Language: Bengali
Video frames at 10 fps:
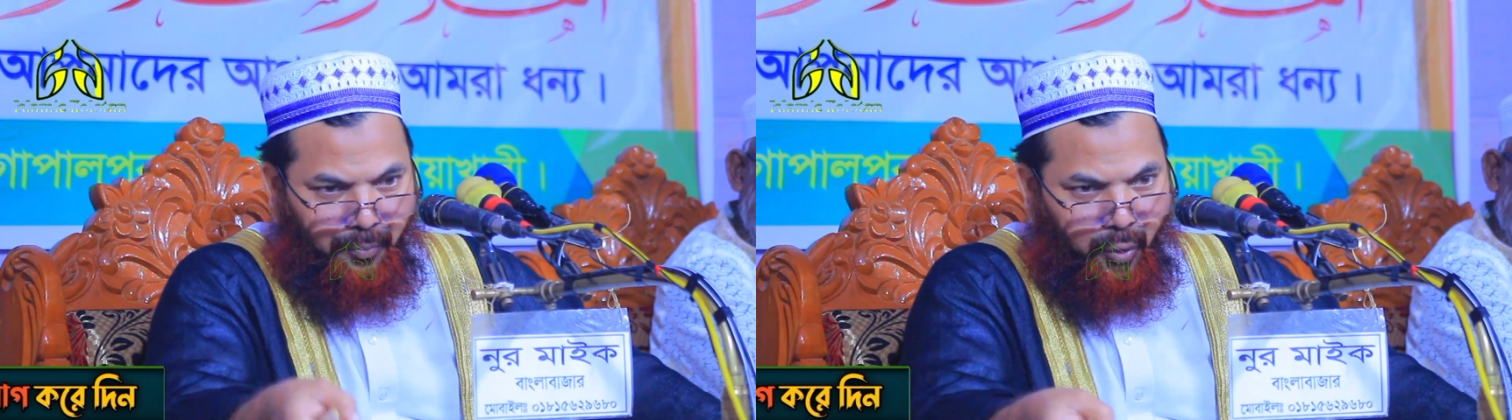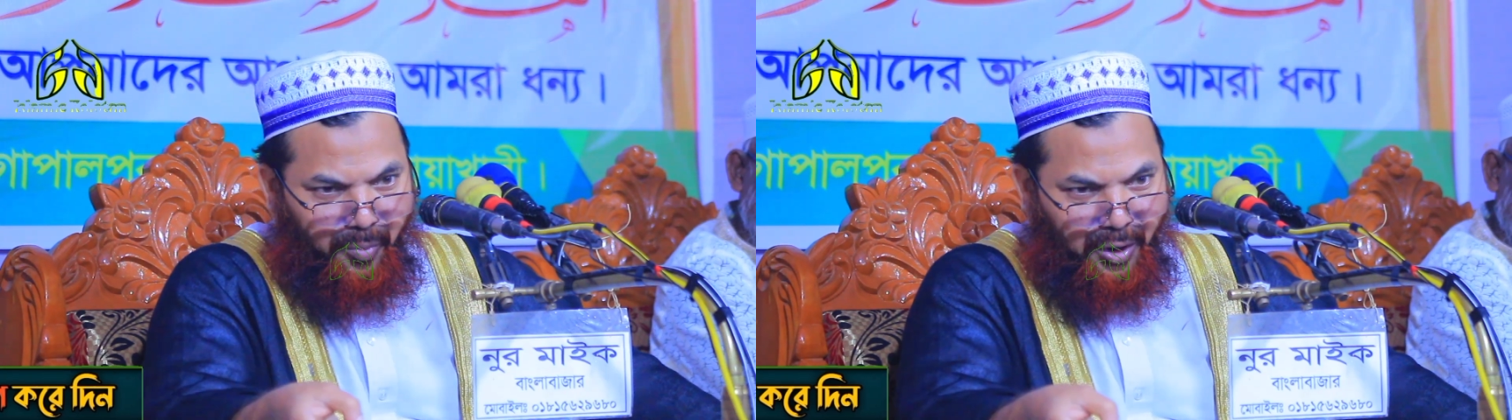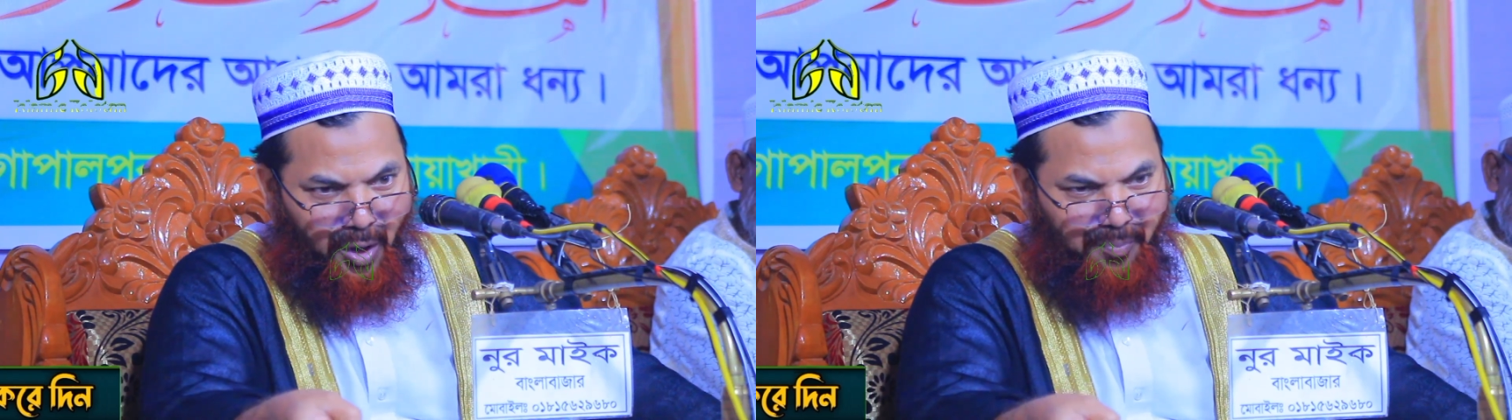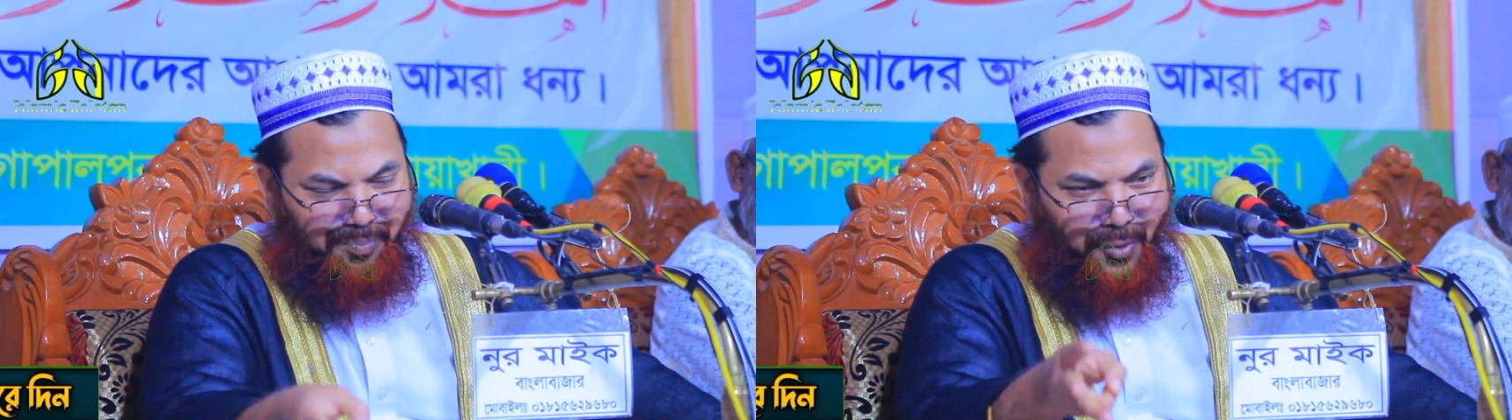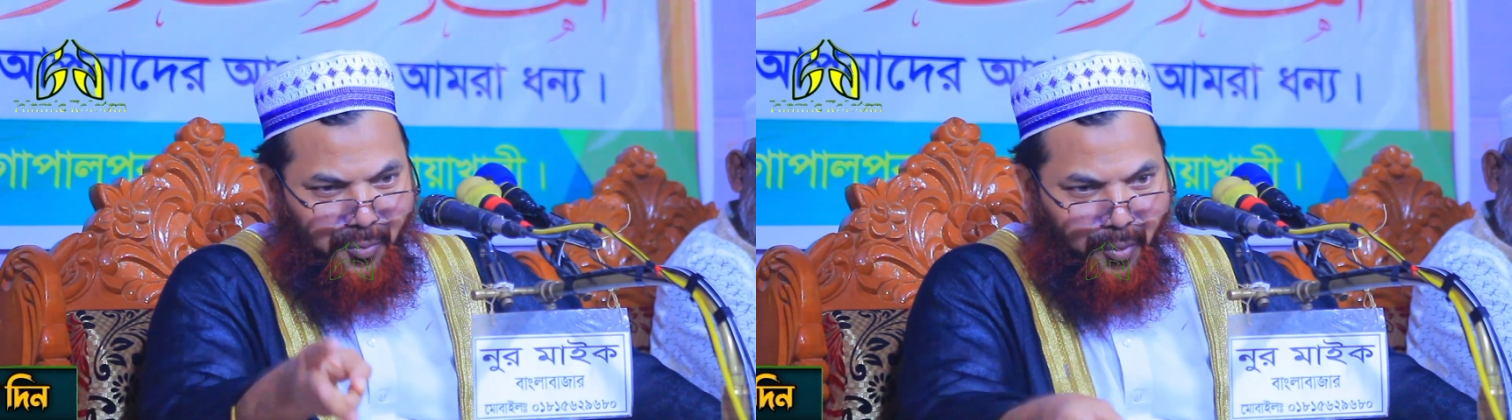
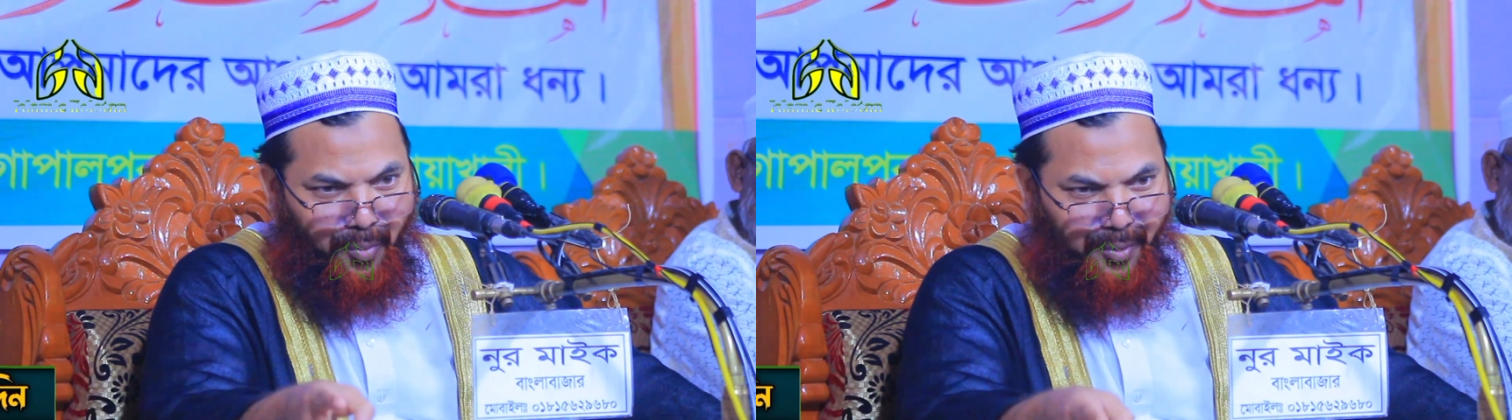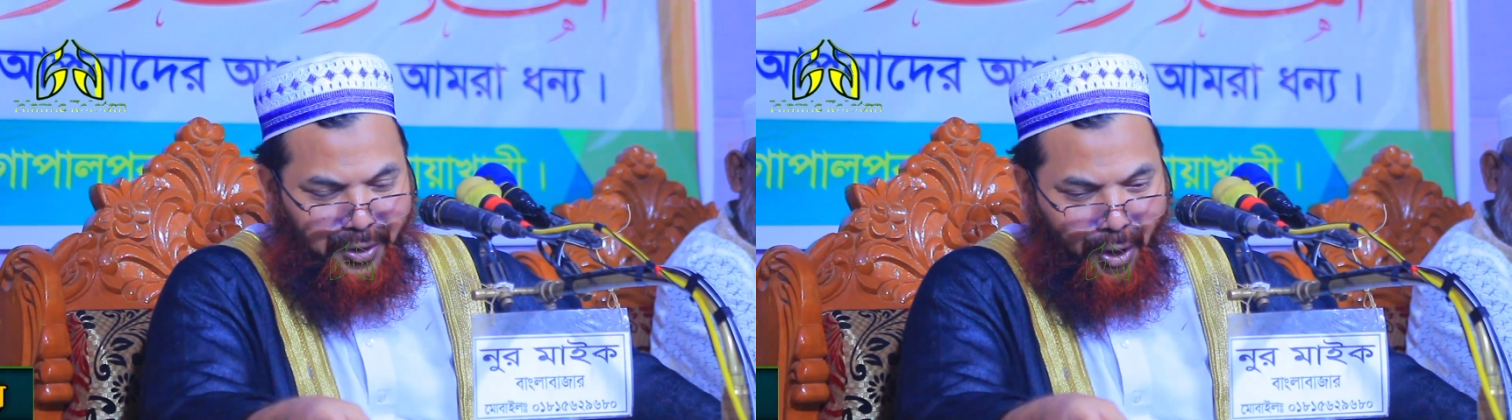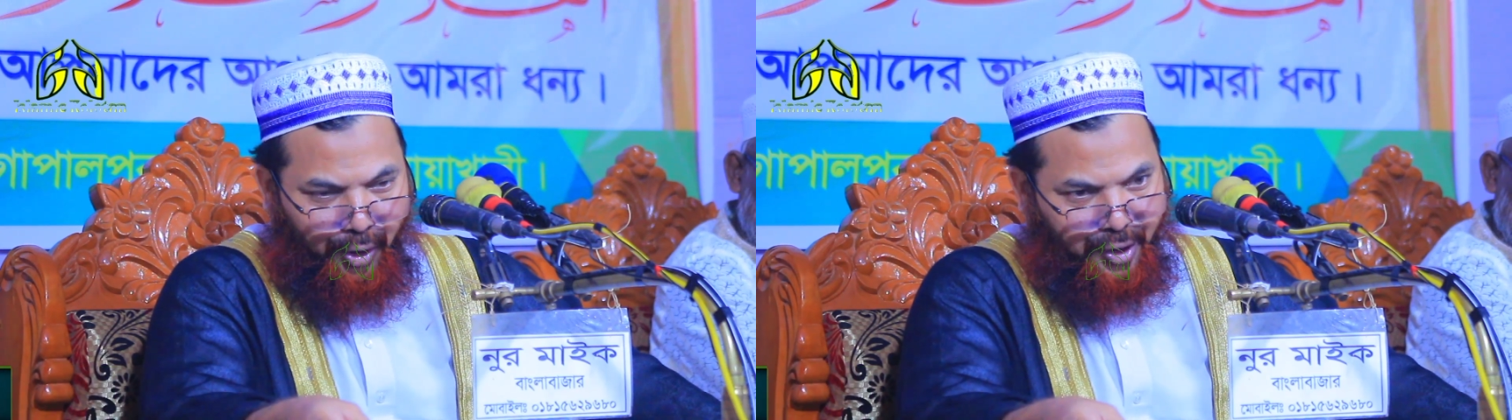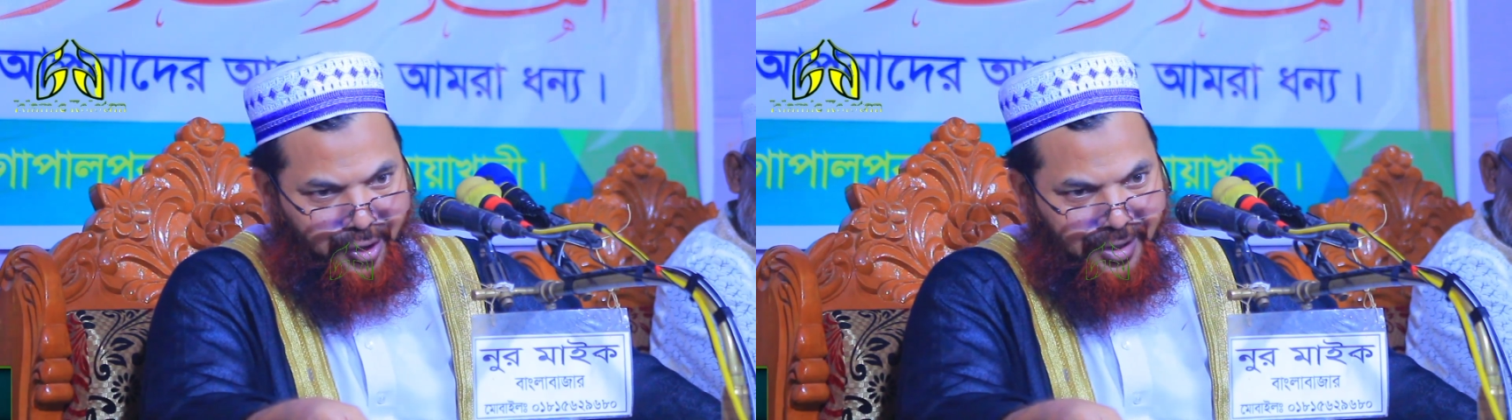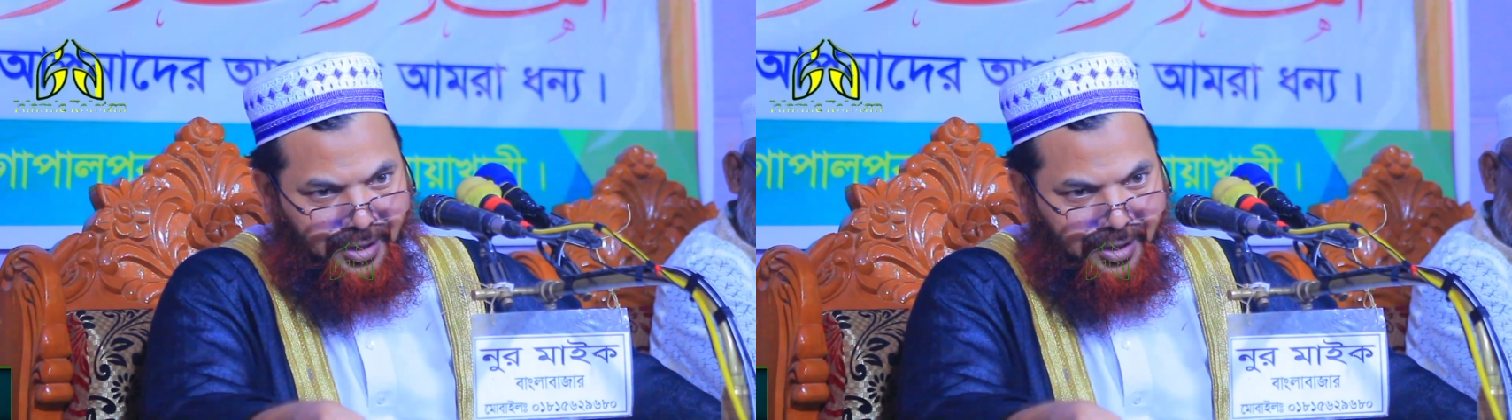ভূমিকম্প ভূমিধস